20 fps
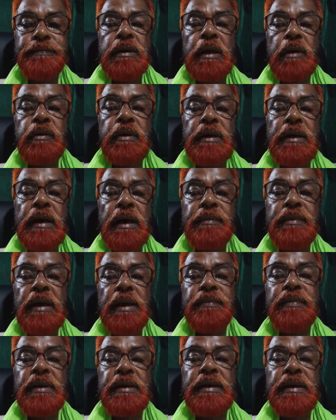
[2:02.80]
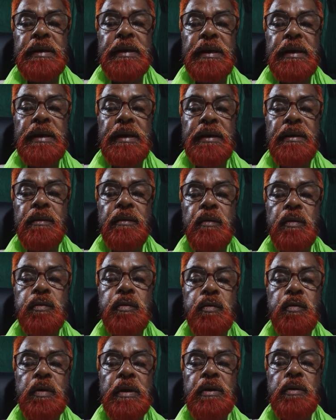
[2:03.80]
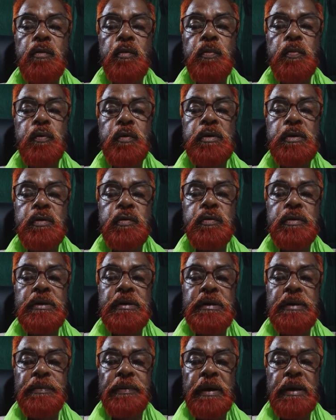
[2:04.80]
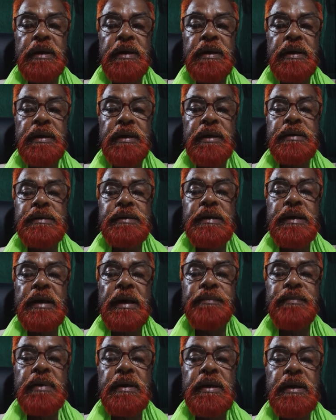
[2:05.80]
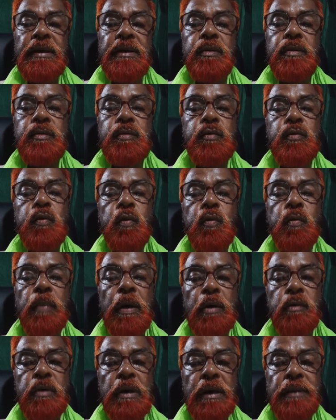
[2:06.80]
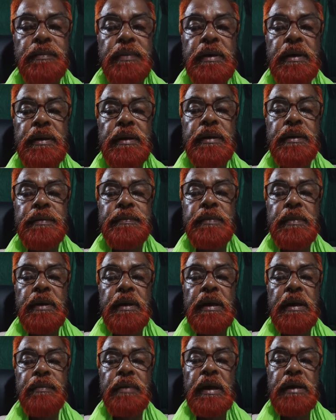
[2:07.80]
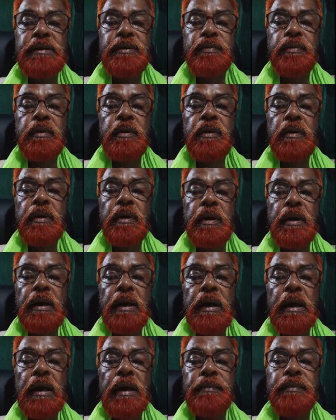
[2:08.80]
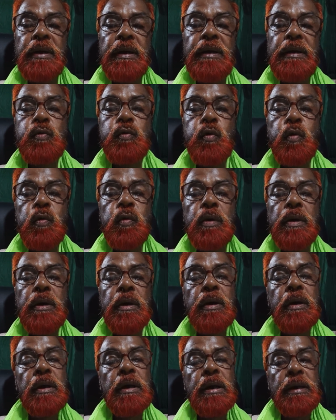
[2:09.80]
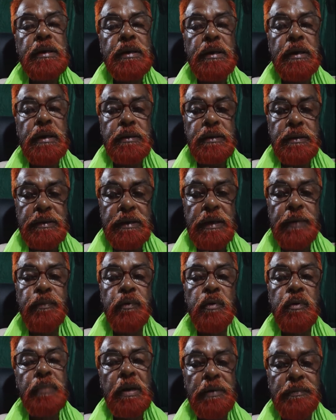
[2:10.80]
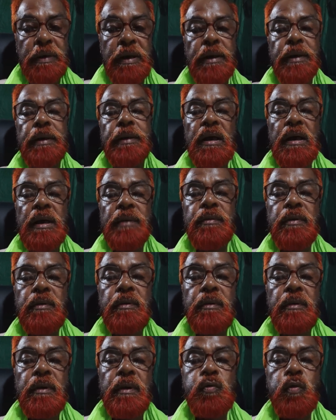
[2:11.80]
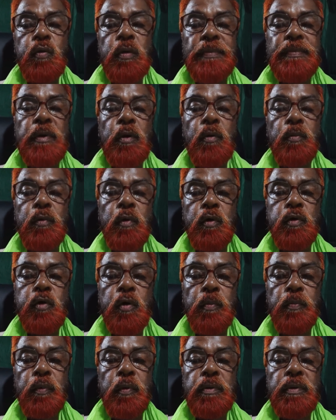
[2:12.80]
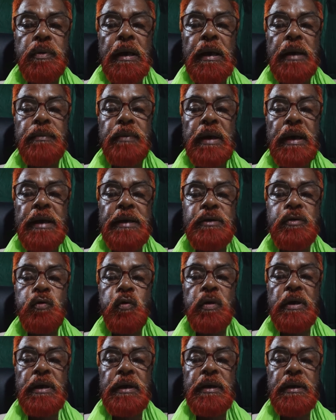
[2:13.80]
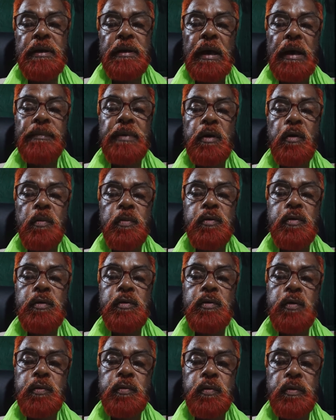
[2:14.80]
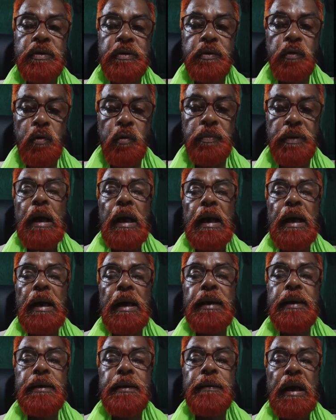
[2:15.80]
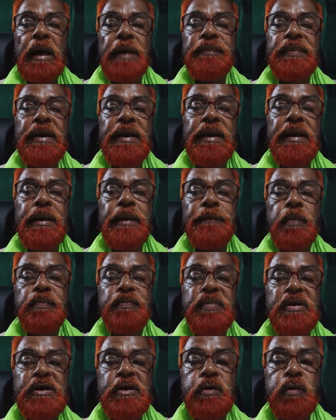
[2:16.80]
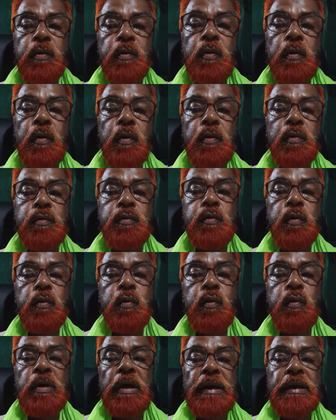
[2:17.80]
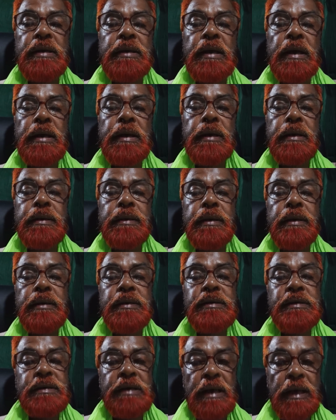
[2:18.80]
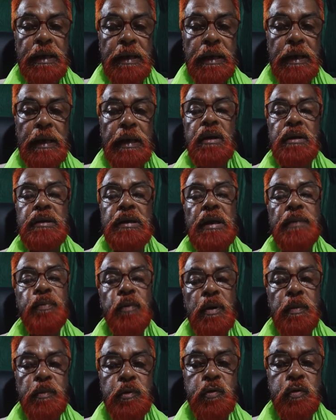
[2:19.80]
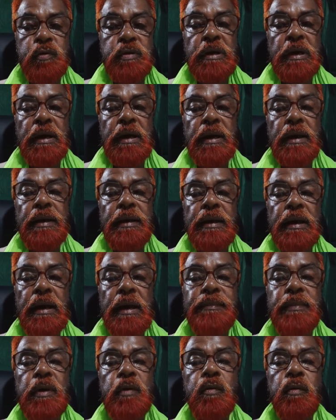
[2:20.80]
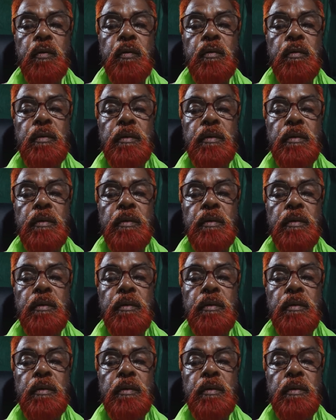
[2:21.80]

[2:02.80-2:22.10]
তাহলে আমি আপনাদেরকে অন্তত এইটুকু প্রতিশ্রুতি দিতে পারি যে আপনি চোখ ভালো থাকবে এবং আজীবন আপনার চোখকে নিরাপদ পাবেন এবং চোখ আপনার অমূল্য সম্পদ এবং এই চোখের আপনাকে অবশ্যই যত্ন নিতে হবে আর আপনি বিশেষজ্ঞ চক্ষু ডাক্তার ছাড়া তার পরামর্শ ছাড়া আপনি কোনো